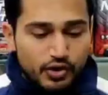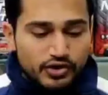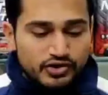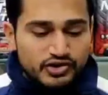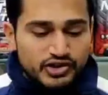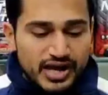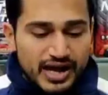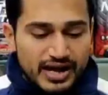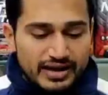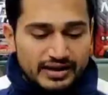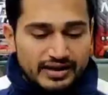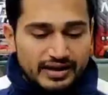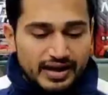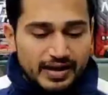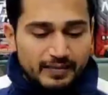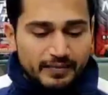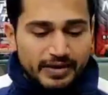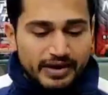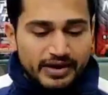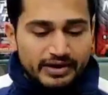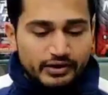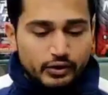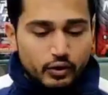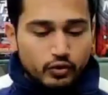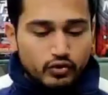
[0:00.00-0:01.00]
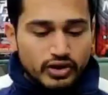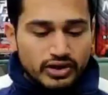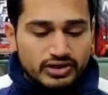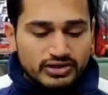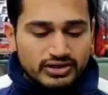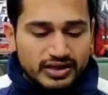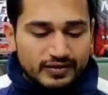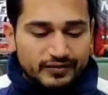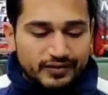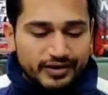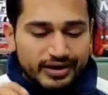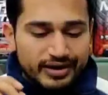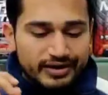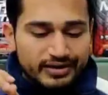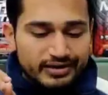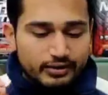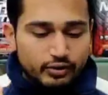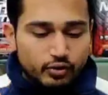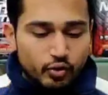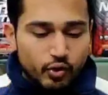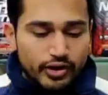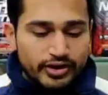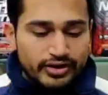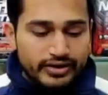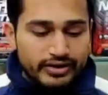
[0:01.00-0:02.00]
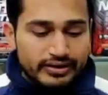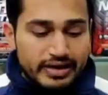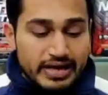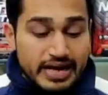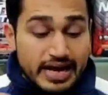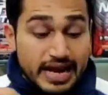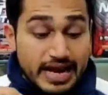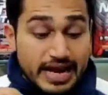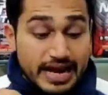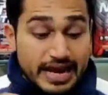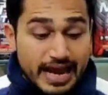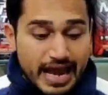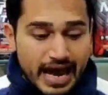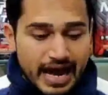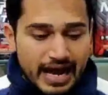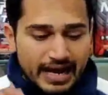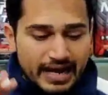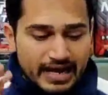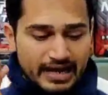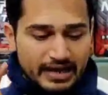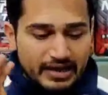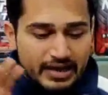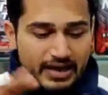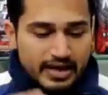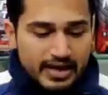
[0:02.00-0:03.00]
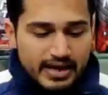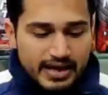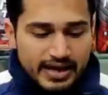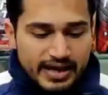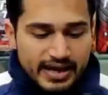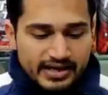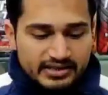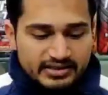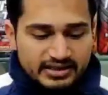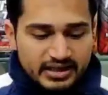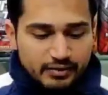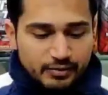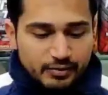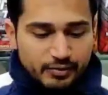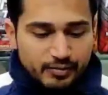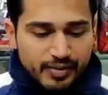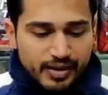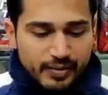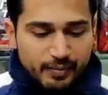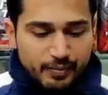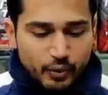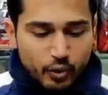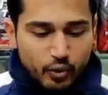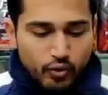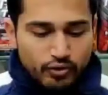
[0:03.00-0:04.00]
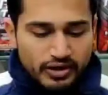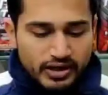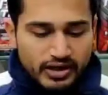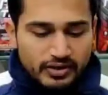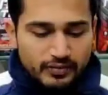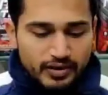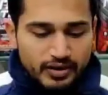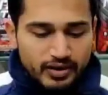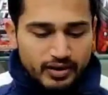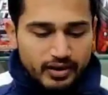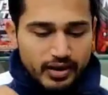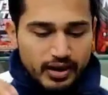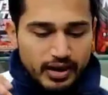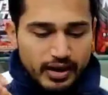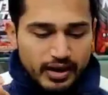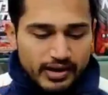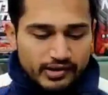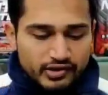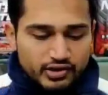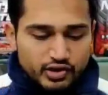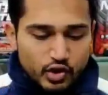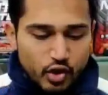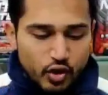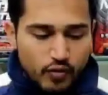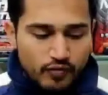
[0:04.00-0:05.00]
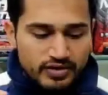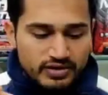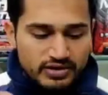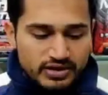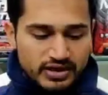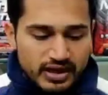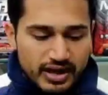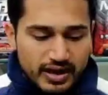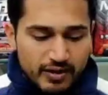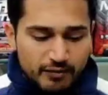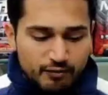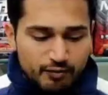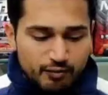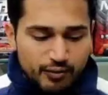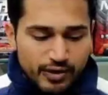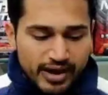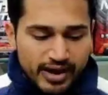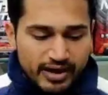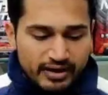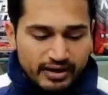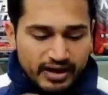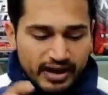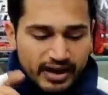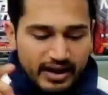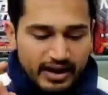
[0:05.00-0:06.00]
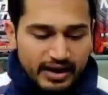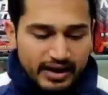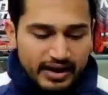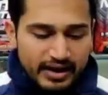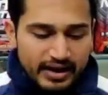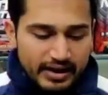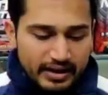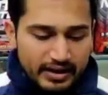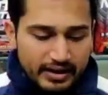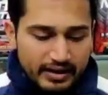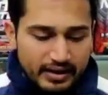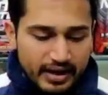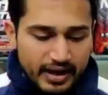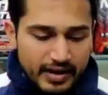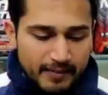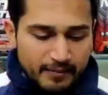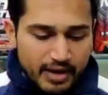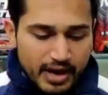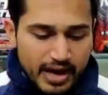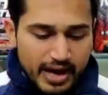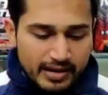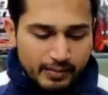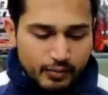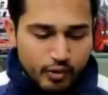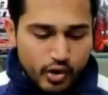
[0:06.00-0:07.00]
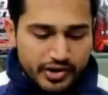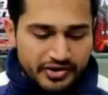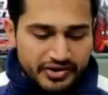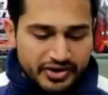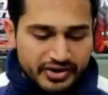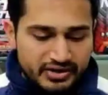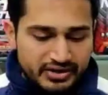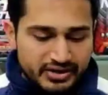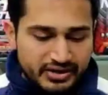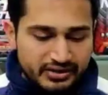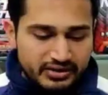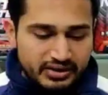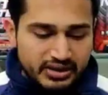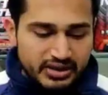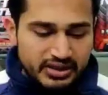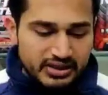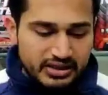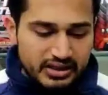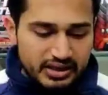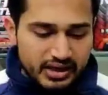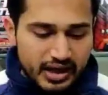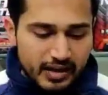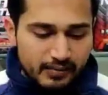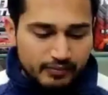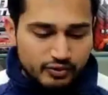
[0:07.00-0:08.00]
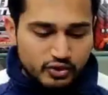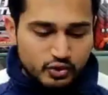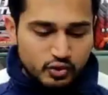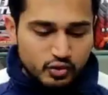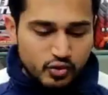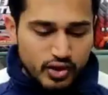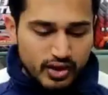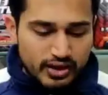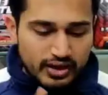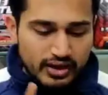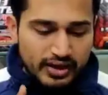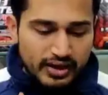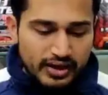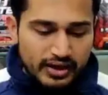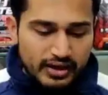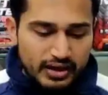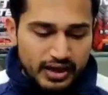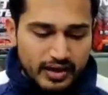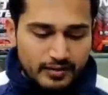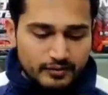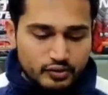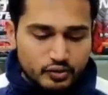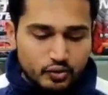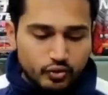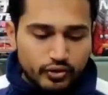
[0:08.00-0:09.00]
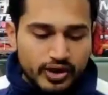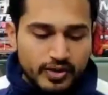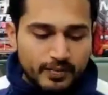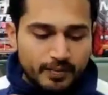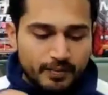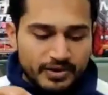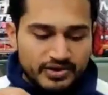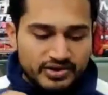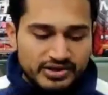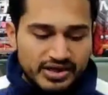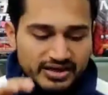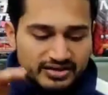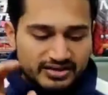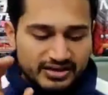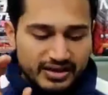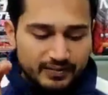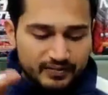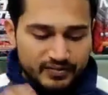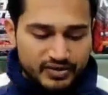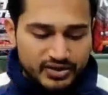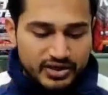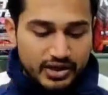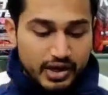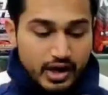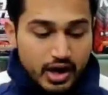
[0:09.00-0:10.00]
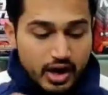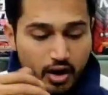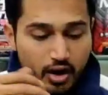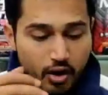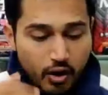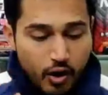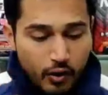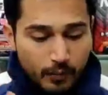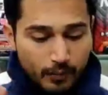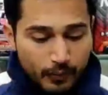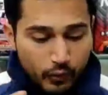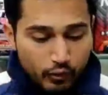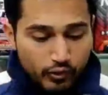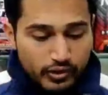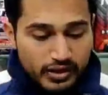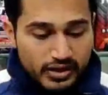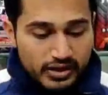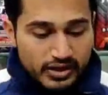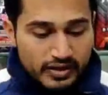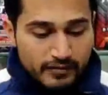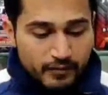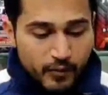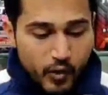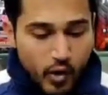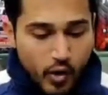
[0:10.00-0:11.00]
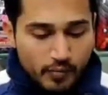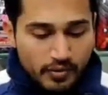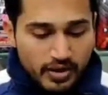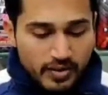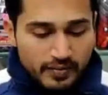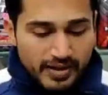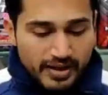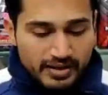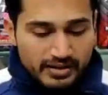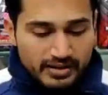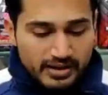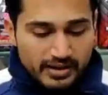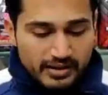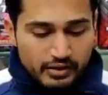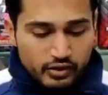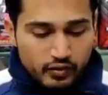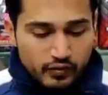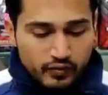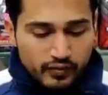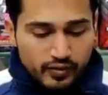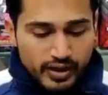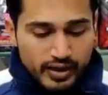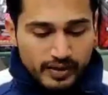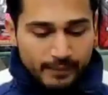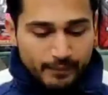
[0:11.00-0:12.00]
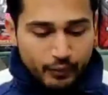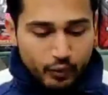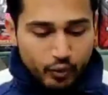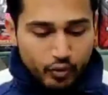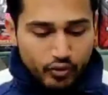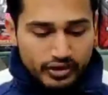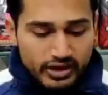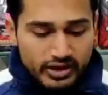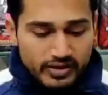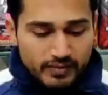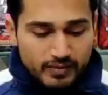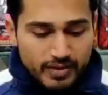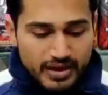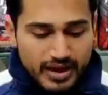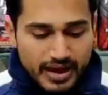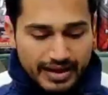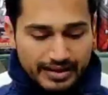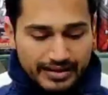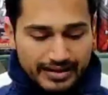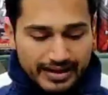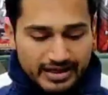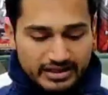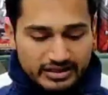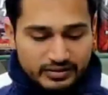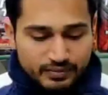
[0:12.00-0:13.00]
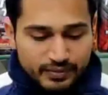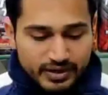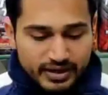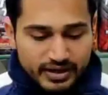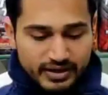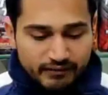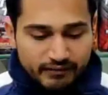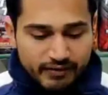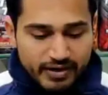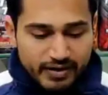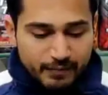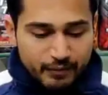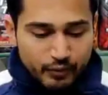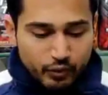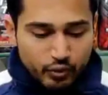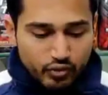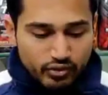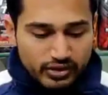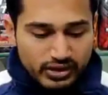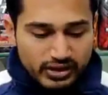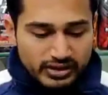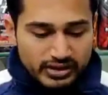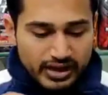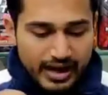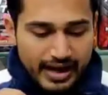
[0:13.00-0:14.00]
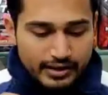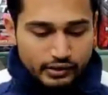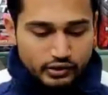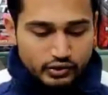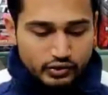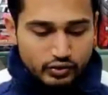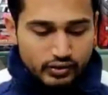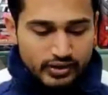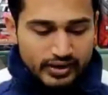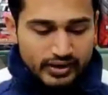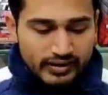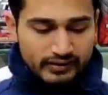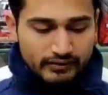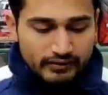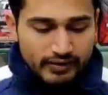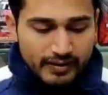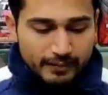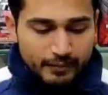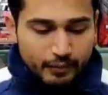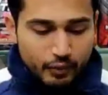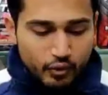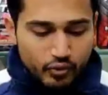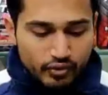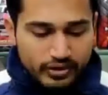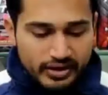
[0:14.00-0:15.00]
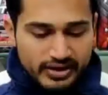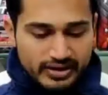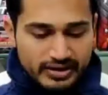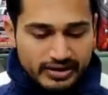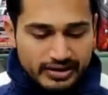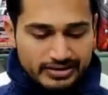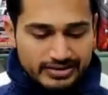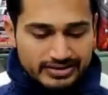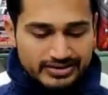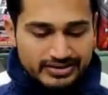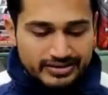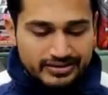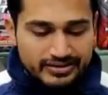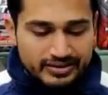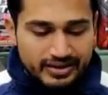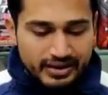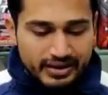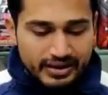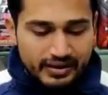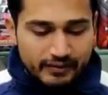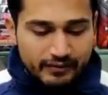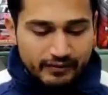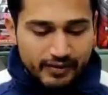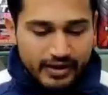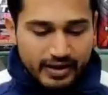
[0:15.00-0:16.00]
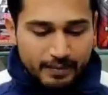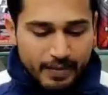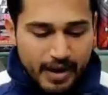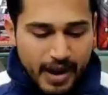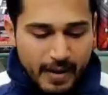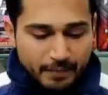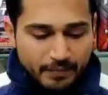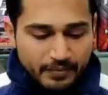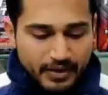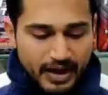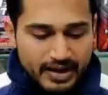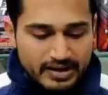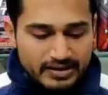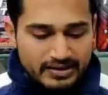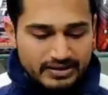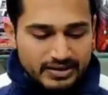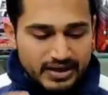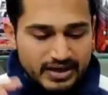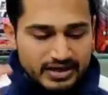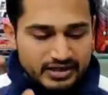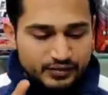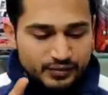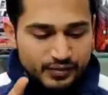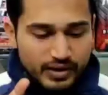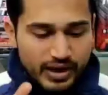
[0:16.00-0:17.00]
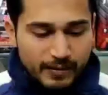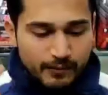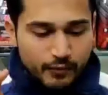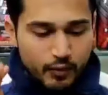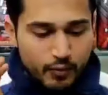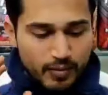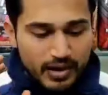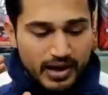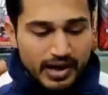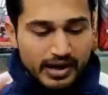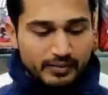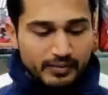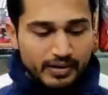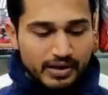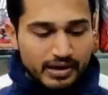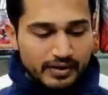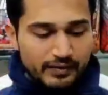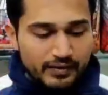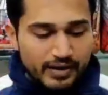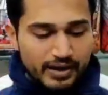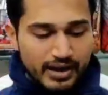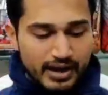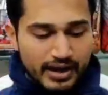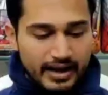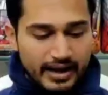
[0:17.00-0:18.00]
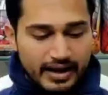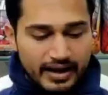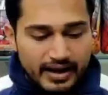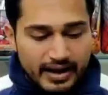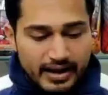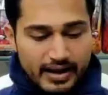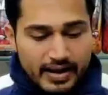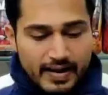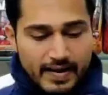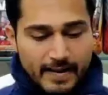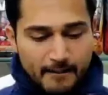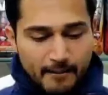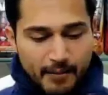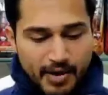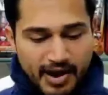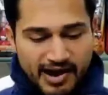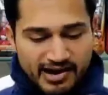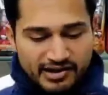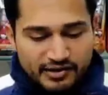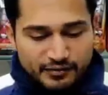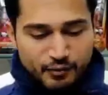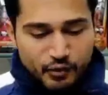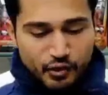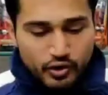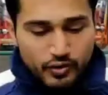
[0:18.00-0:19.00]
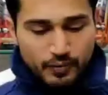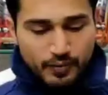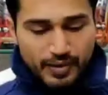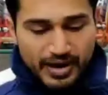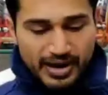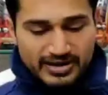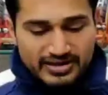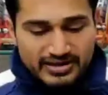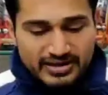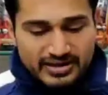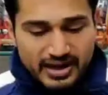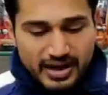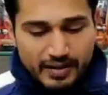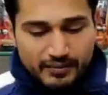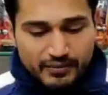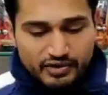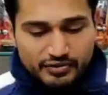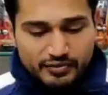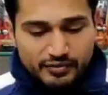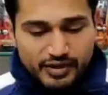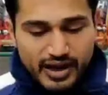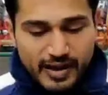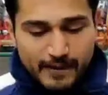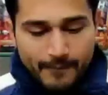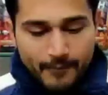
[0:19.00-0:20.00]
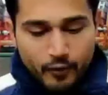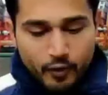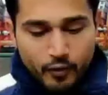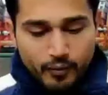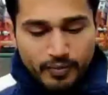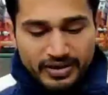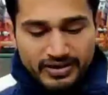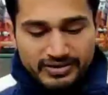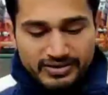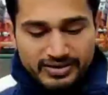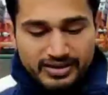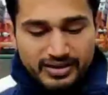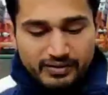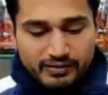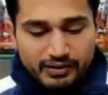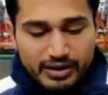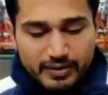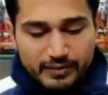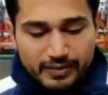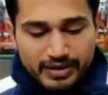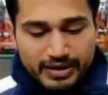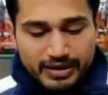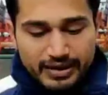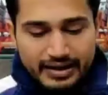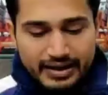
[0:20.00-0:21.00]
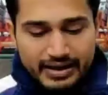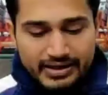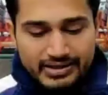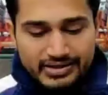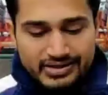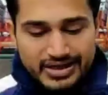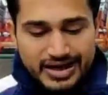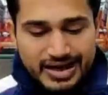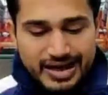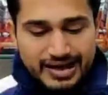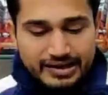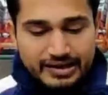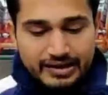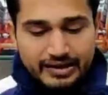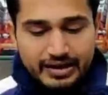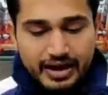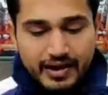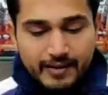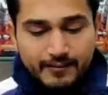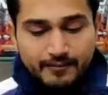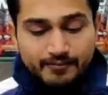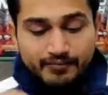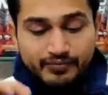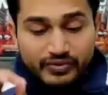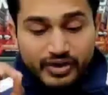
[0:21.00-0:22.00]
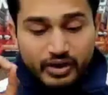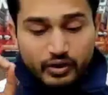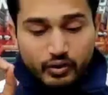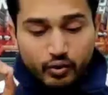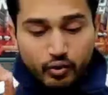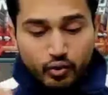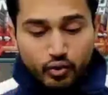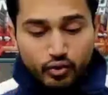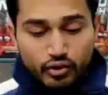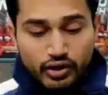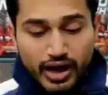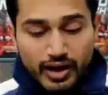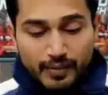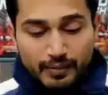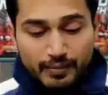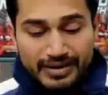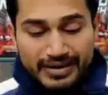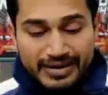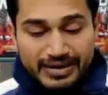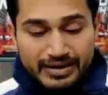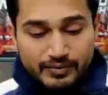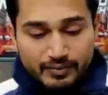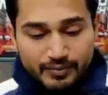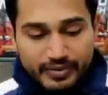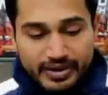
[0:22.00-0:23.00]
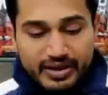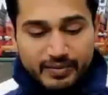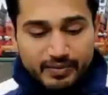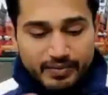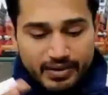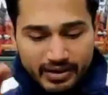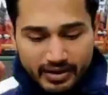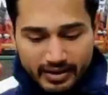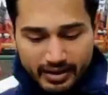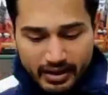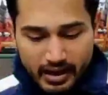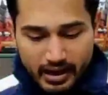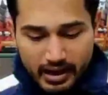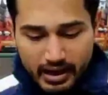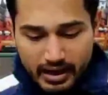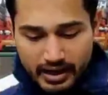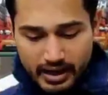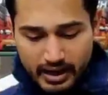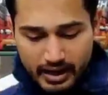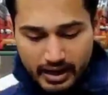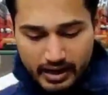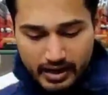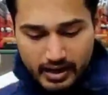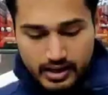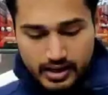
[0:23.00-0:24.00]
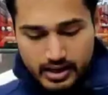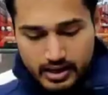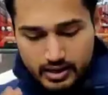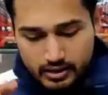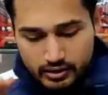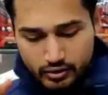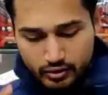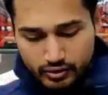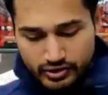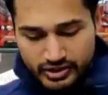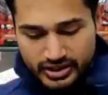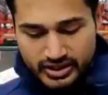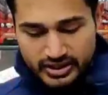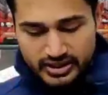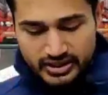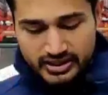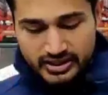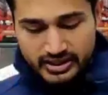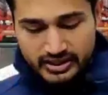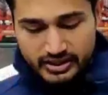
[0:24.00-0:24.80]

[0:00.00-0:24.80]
ग्राम की टोटल सर्विंग है ट्वेंटी एक सर्विंग में प्रोटीन मिल रहा है चौबीस ग्राम फैट है एक ग्राम कार्बोहाइड्रेट्स हैं तीन ग्राम शुगर एक ग्राम सोडियम पचास एम और प्रोटीन की फॉर्म की बात करें तो वे प्रोटीन ब्लेंड है इसमें वे प्रोटीन आइसोलेट वे प्रोटीन कंसनट्रेट वे पेप्टाइड्स का इसमें आपको ब्लैंड मिलने वाला है 5.5 ग्राम इसमें आपको बी सी डबल मिलेंगे 4 ग्राम ग्लूटामीन भी मिल रहा है तो ये